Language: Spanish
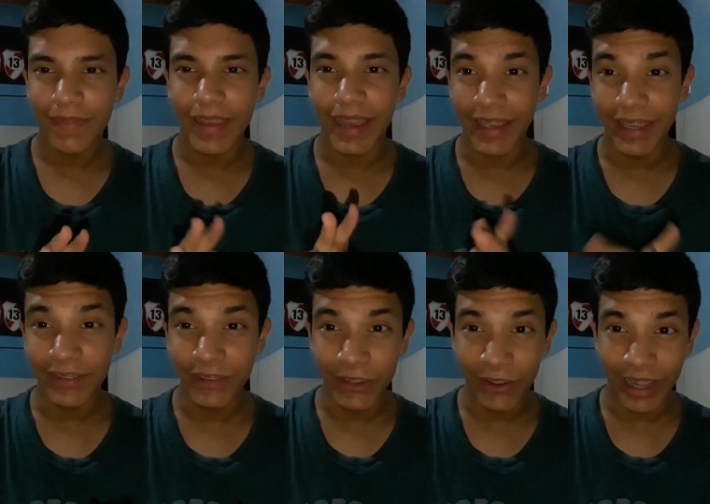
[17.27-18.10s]
Aquí
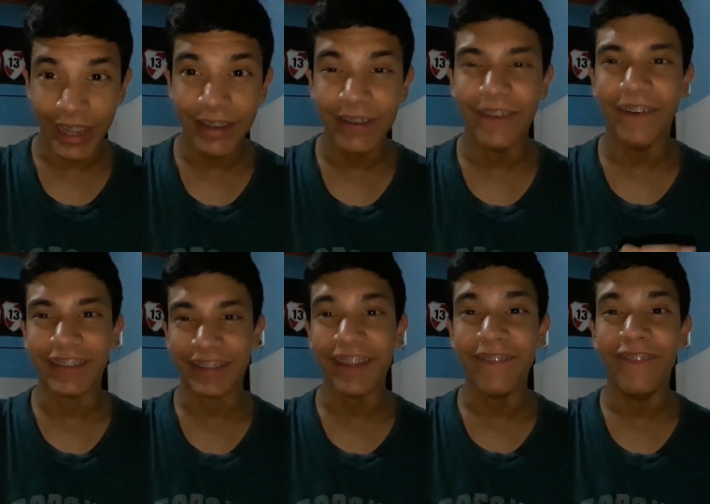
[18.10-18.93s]
estoy, ¿ok? No
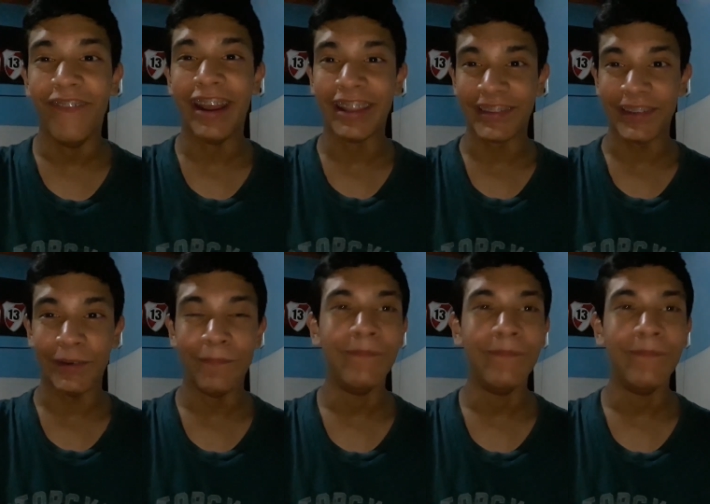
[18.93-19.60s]
estoy muerto.